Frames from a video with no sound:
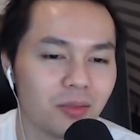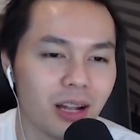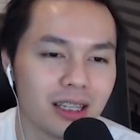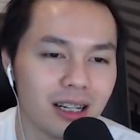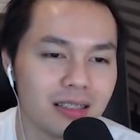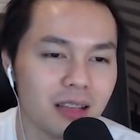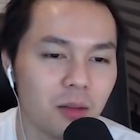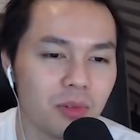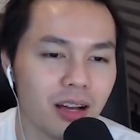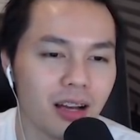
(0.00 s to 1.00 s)
flanelnya
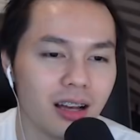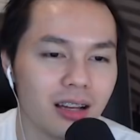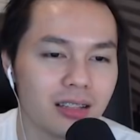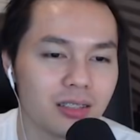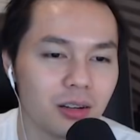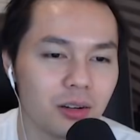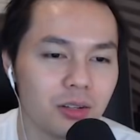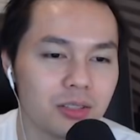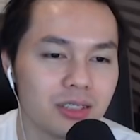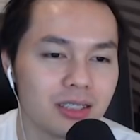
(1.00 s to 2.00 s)
sama
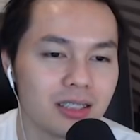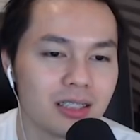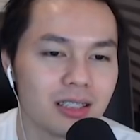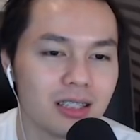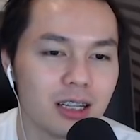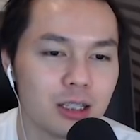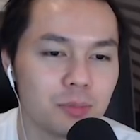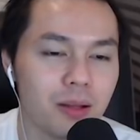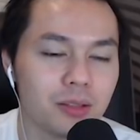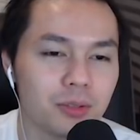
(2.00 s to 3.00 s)
terus
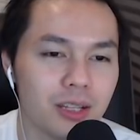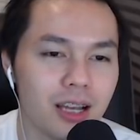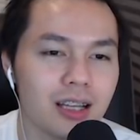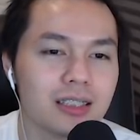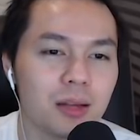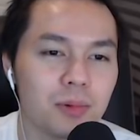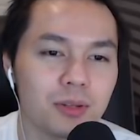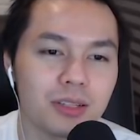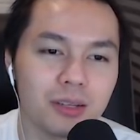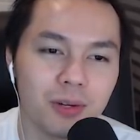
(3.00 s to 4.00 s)
sepatunya sama
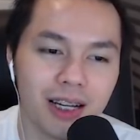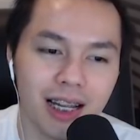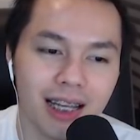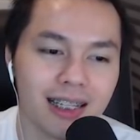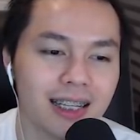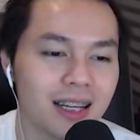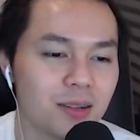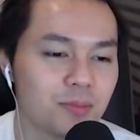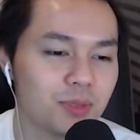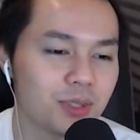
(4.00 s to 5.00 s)
juga sama orang
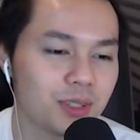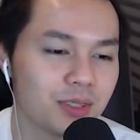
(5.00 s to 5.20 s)
lainnya itu